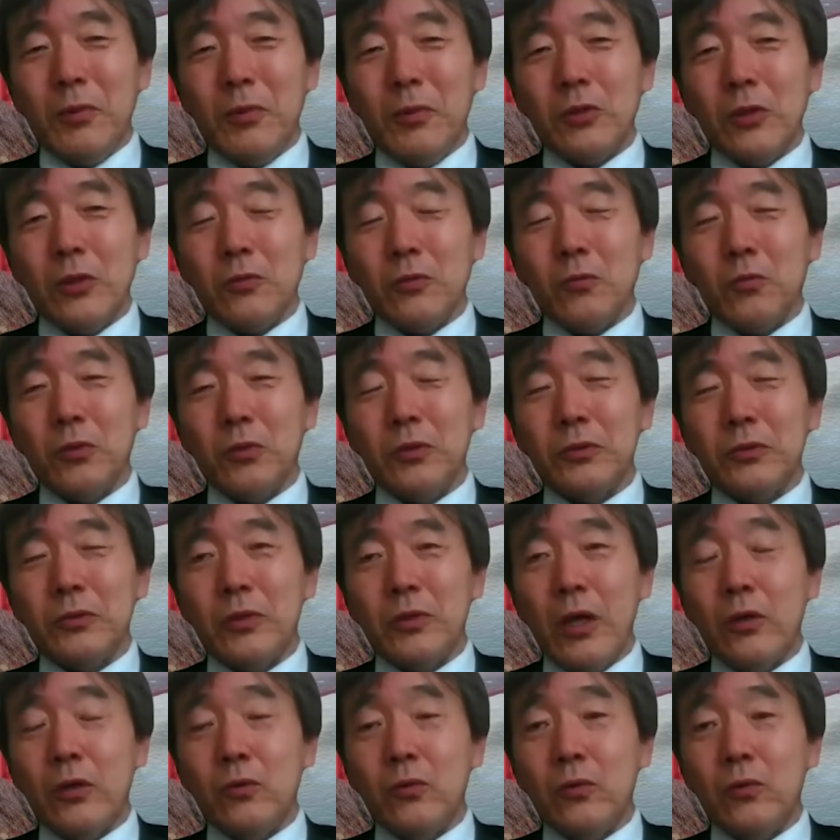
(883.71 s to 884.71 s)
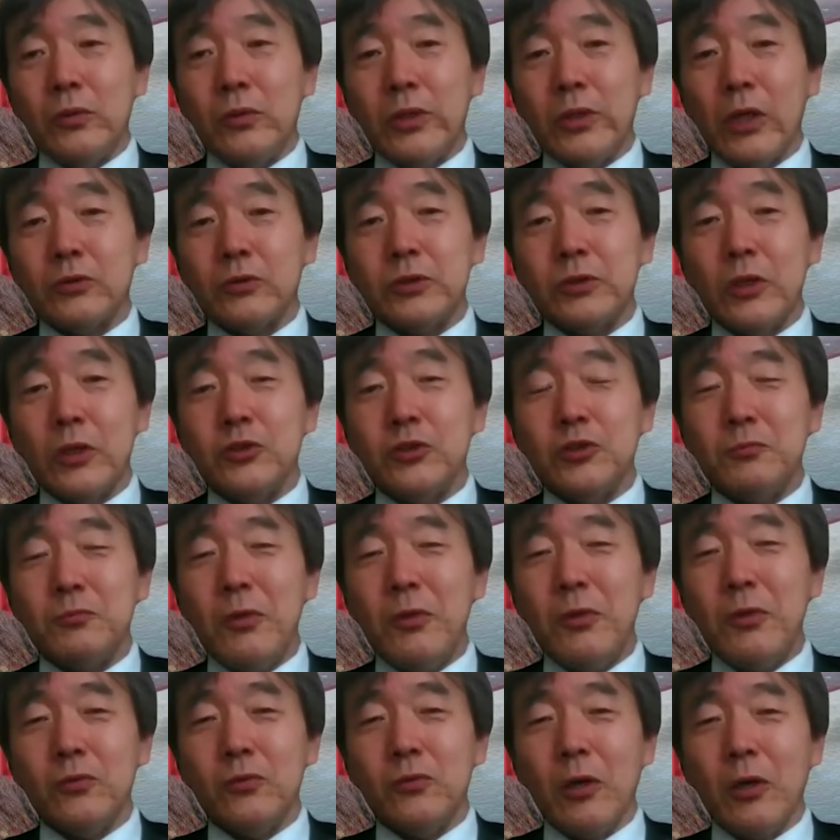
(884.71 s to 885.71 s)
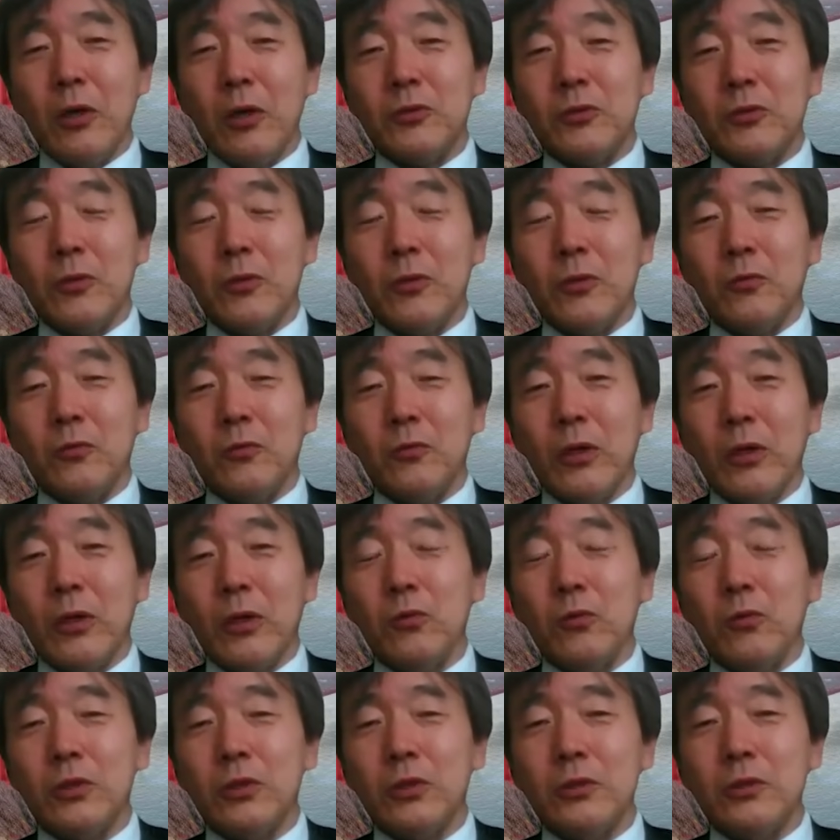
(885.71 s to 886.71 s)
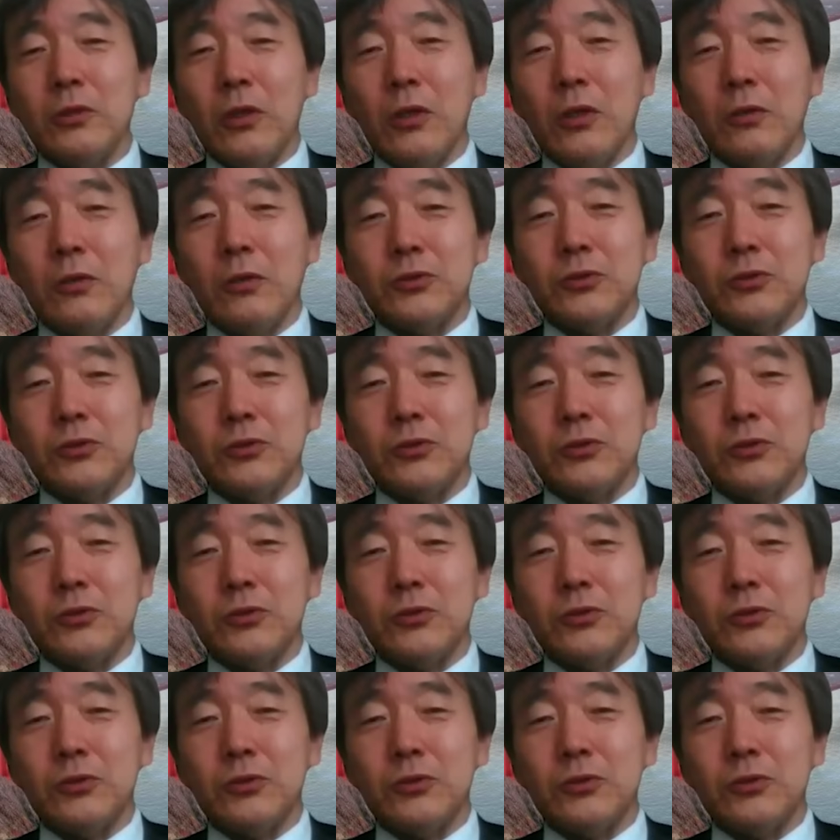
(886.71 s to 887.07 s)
まだこれ、130万円の壁とかの方がね、大きい、